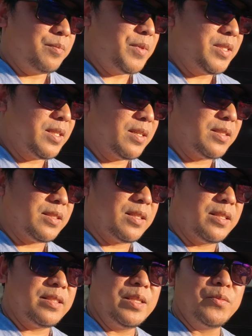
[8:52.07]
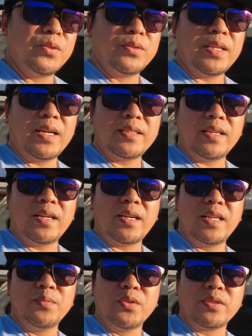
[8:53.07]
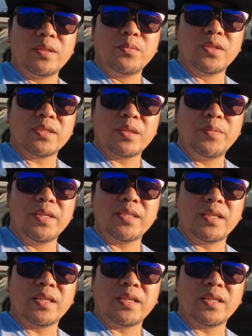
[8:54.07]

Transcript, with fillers: minsan kasi hindi mo na, nakakalimutan mo na sabihin